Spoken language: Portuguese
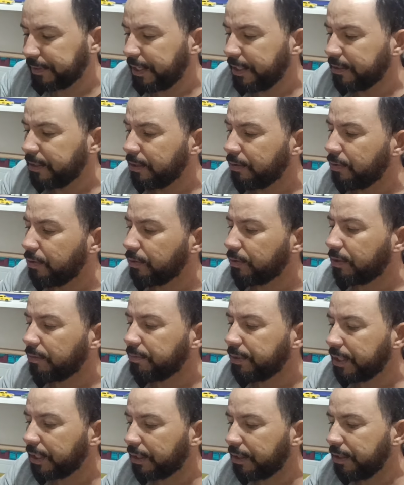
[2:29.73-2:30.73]
Essa conta
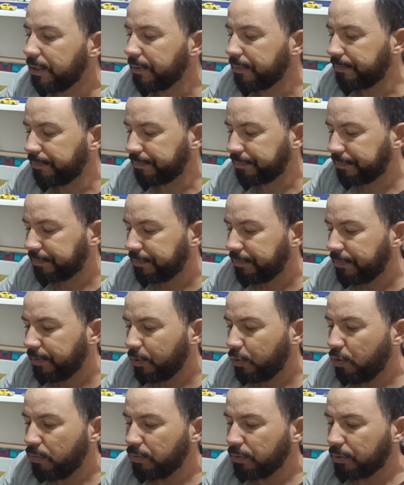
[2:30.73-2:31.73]
minha aqui,
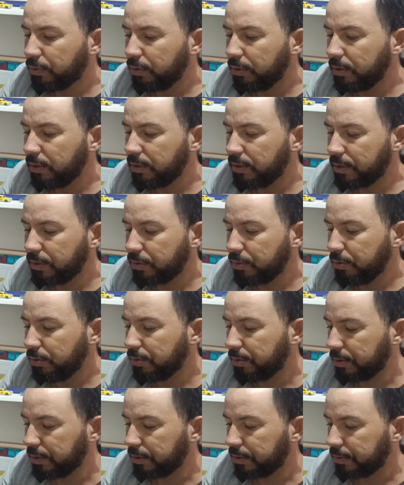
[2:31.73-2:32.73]
como todas as
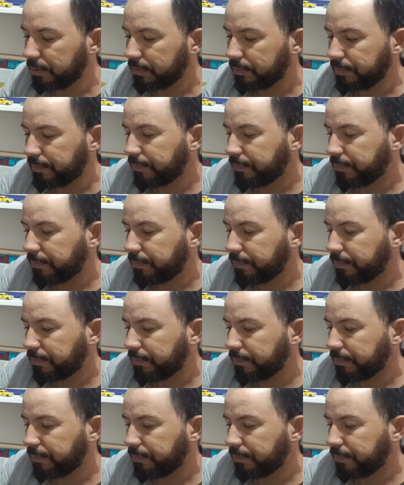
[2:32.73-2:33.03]
outras,